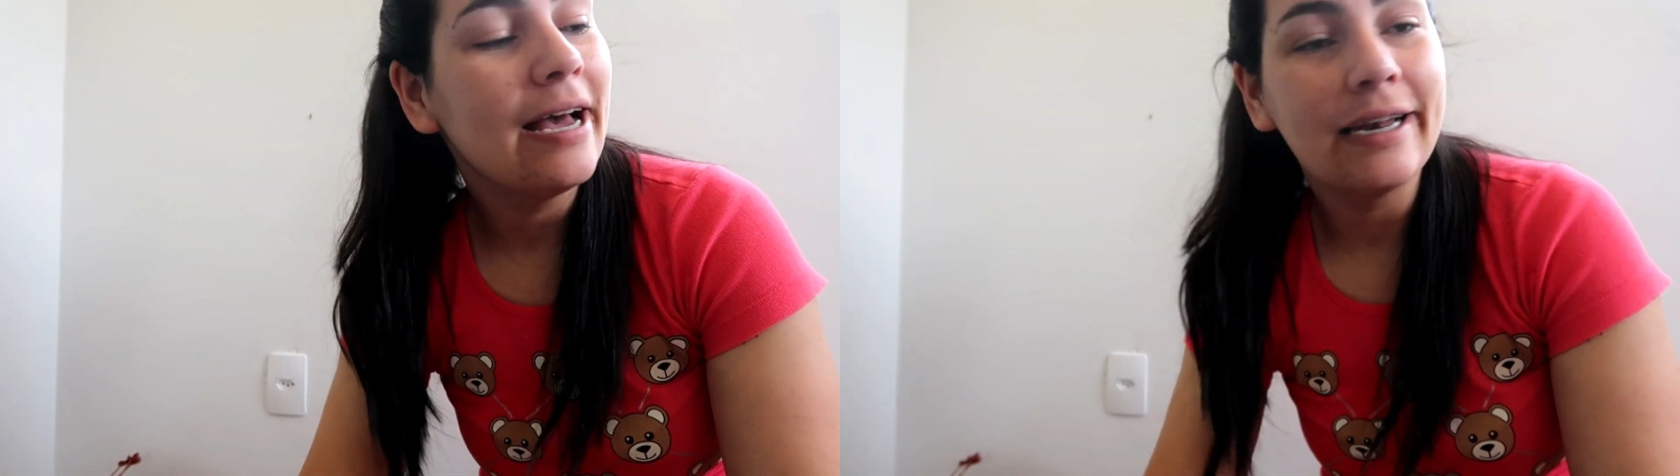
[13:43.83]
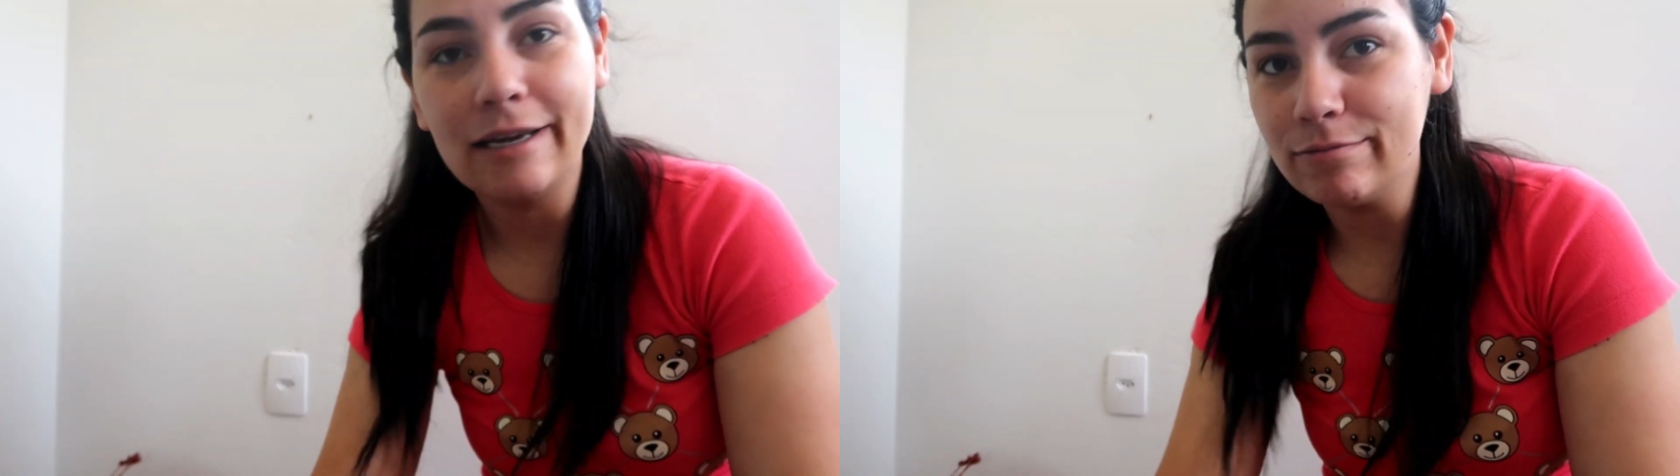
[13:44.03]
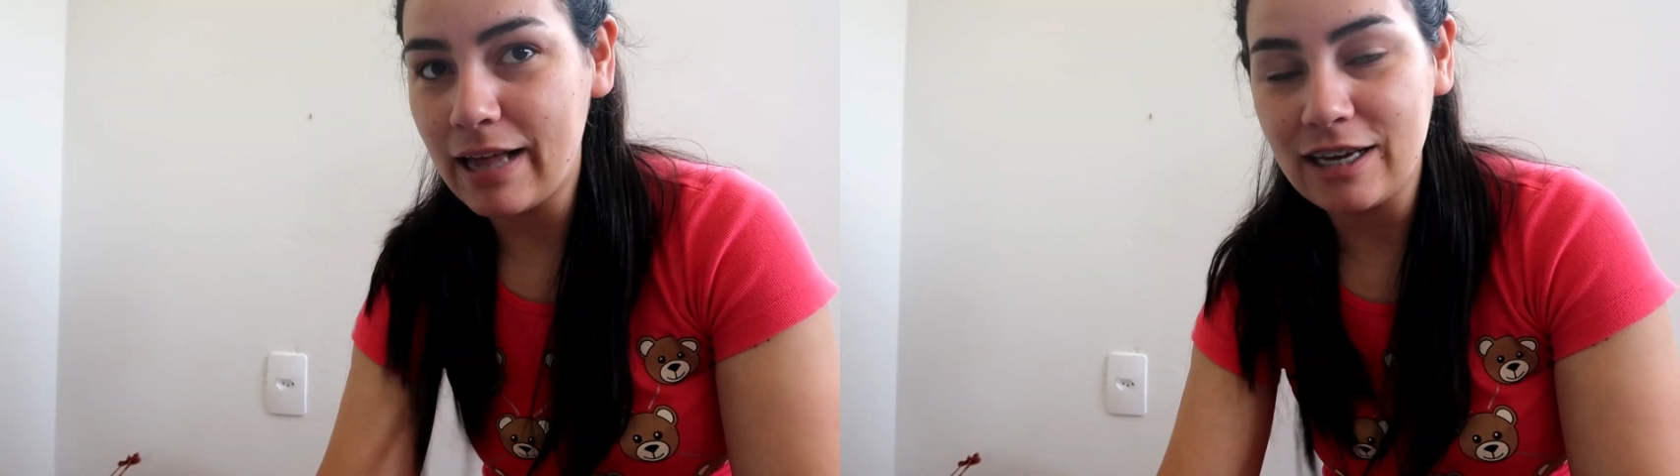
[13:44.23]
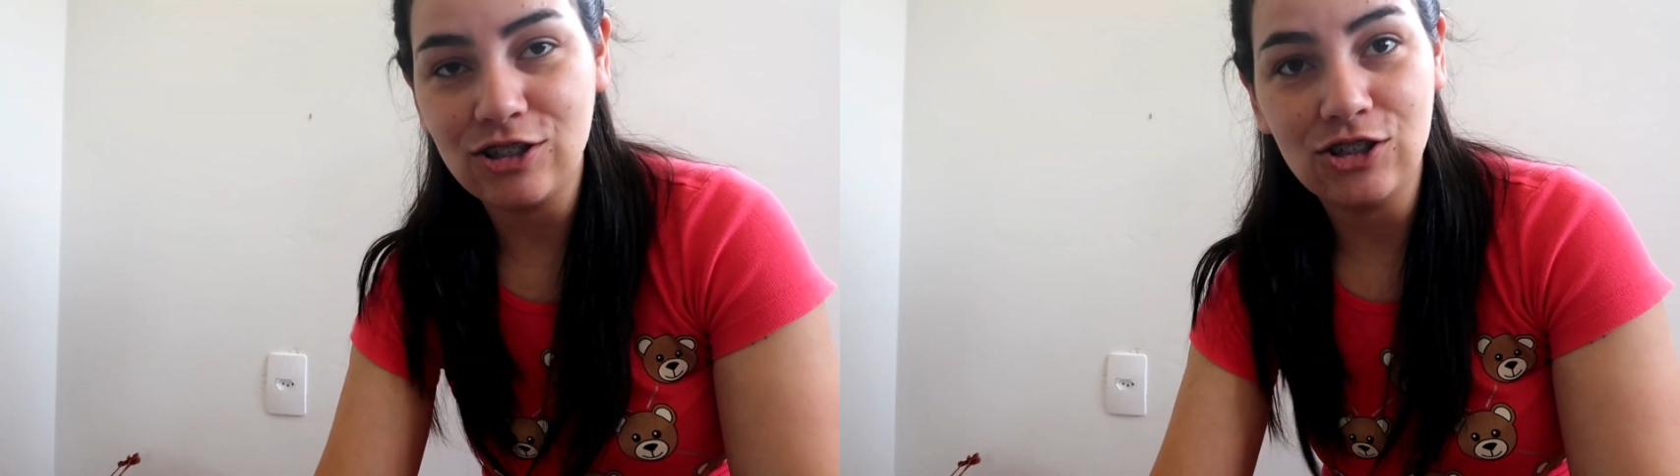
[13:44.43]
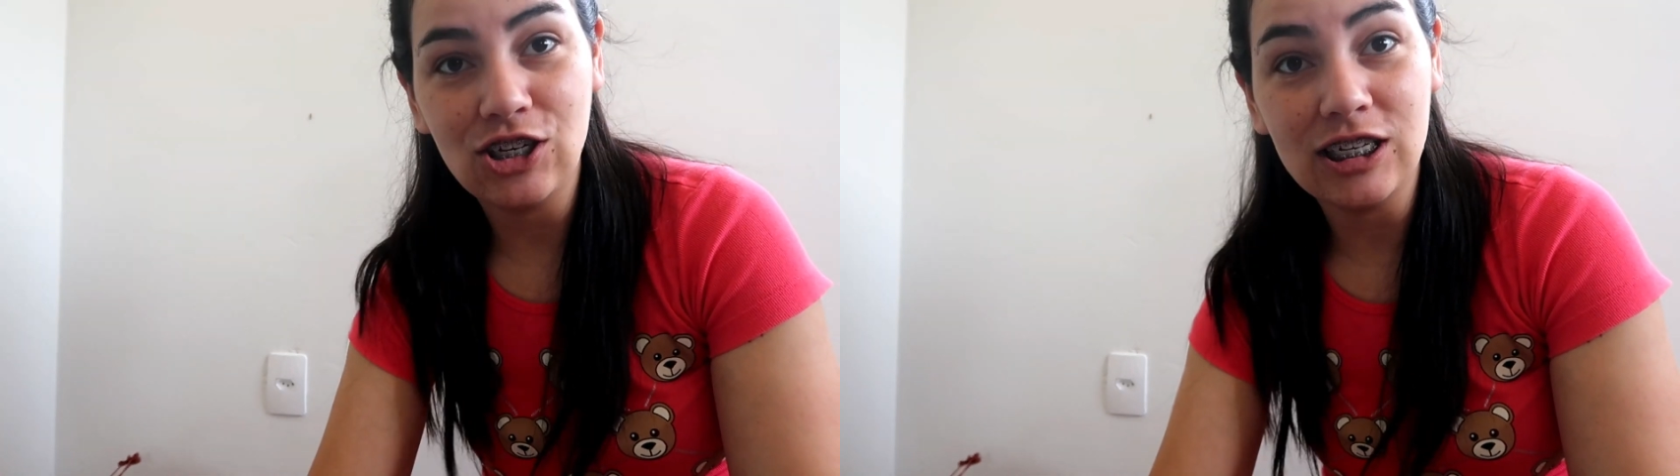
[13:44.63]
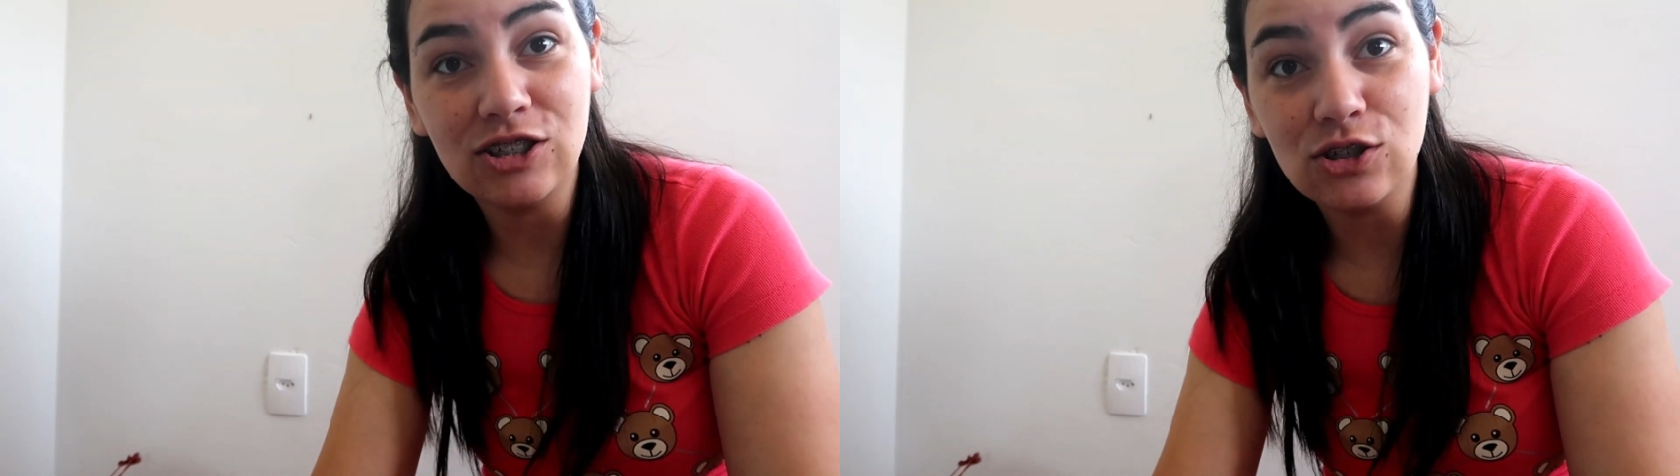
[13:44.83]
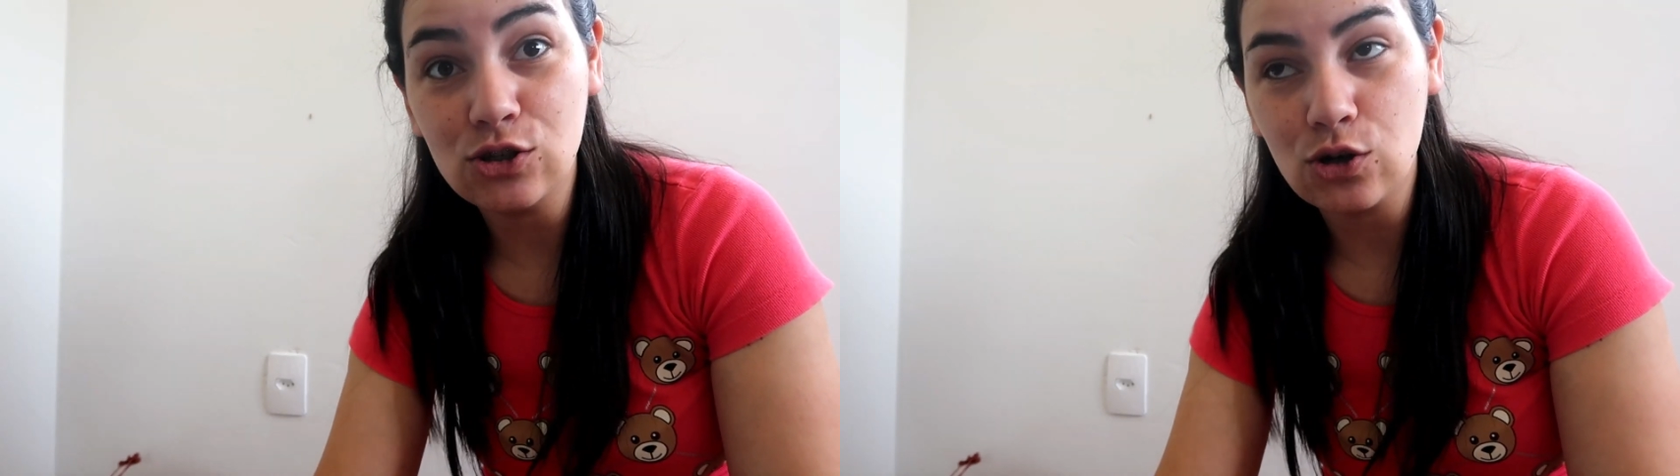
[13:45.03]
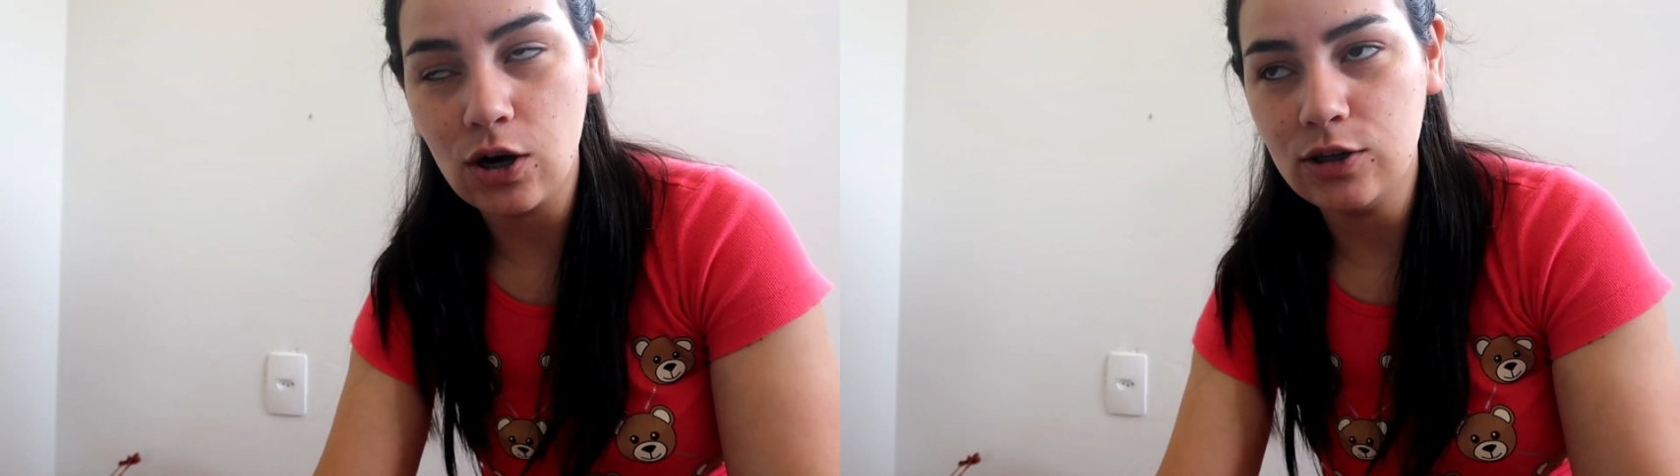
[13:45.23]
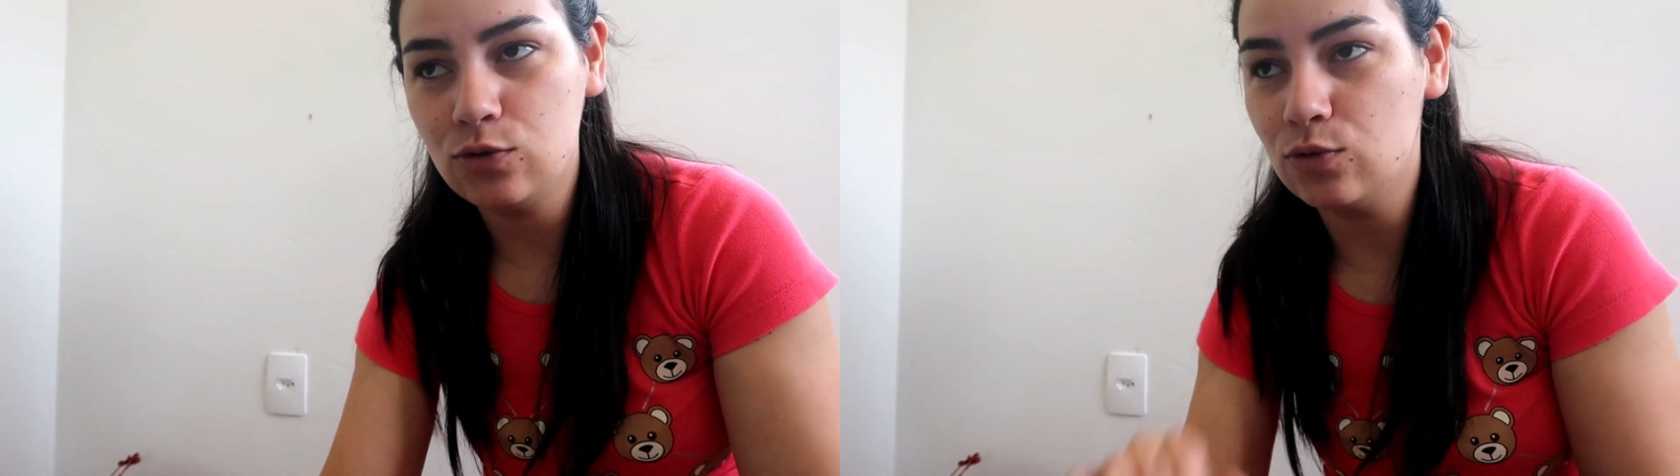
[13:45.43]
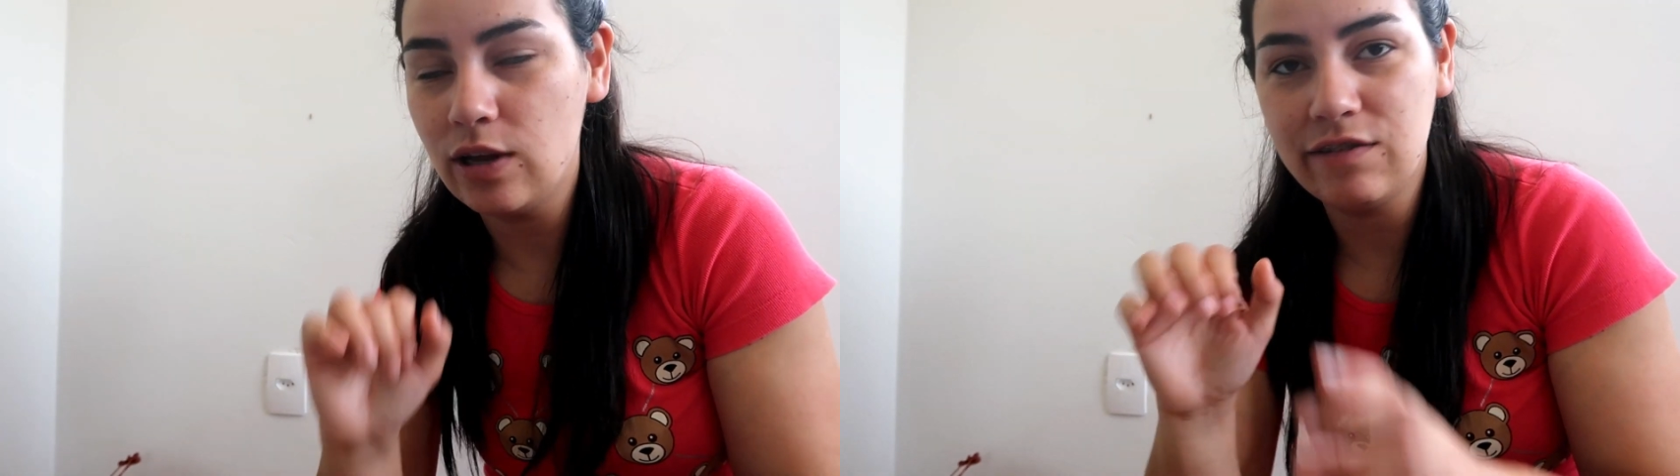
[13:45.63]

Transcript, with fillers: Não dá, gente. Ele destrói tudo.